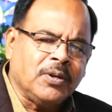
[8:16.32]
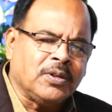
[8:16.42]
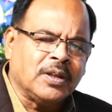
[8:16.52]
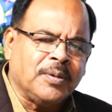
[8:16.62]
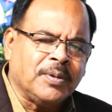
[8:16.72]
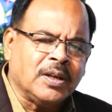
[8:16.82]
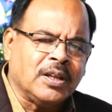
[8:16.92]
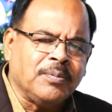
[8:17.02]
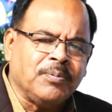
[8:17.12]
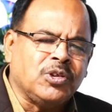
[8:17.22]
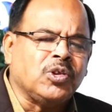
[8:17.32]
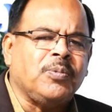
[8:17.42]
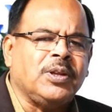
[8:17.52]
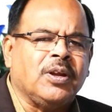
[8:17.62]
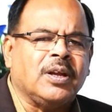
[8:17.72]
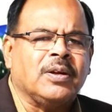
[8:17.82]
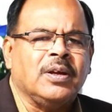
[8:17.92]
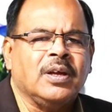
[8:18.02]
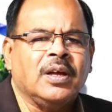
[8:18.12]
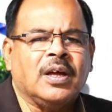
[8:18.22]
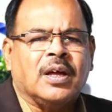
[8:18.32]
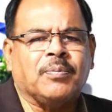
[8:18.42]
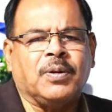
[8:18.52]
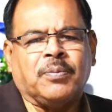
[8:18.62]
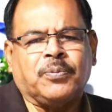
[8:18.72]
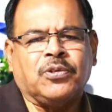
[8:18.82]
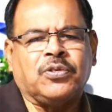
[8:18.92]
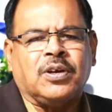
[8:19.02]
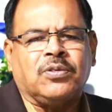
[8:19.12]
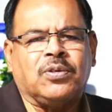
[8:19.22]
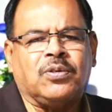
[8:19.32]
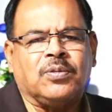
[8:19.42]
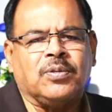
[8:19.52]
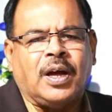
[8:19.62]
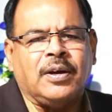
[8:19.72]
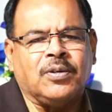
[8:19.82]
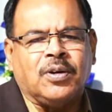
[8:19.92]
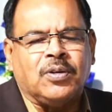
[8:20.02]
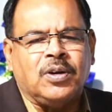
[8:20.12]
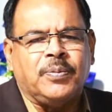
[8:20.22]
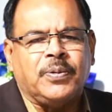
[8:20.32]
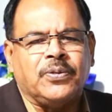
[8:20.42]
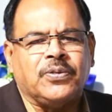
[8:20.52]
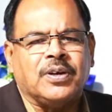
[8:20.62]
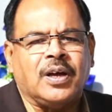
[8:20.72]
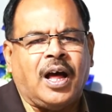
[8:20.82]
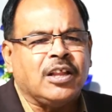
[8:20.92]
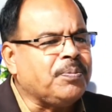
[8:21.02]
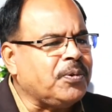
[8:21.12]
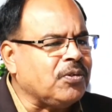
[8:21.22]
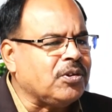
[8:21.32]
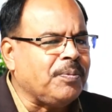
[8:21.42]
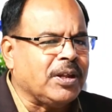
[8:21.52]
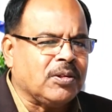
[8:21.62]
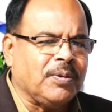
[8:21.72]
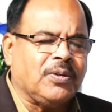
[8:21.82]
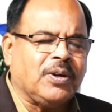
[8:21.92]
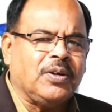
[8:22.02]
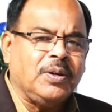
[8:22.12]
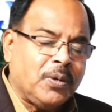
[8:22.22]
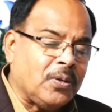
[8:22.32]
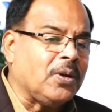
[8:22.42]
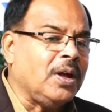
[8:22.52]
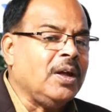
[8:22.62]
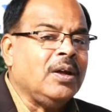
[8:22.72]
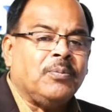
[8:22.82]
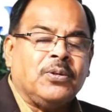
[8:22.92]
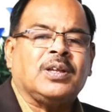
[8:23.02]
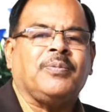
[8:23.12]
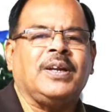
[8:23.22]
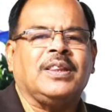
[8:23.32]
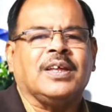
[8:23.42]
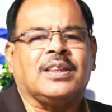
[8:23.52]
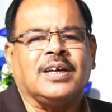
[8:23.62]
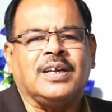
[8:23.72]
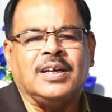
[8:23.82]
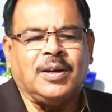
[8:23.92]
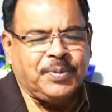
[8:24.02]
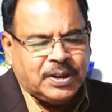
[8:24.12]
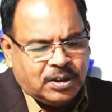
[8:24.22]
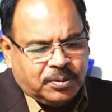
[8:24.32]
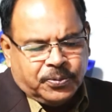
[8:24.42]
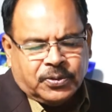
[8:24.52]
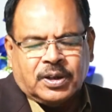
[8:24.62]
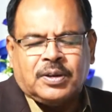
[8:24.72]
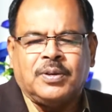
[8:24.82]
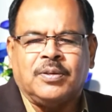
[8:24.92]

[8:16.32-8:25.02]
অর্থাৎ আমাদের বিশ্ববিদ্যালয়ে প্রতিষ্ঠার জন্য আইন করা হলে পরেও সেটা আজ পর্যন্ত বাস্তবায়ন করা হয়নি বরং বলতে পারি যে সেখানে আমাদের রিপোর্টের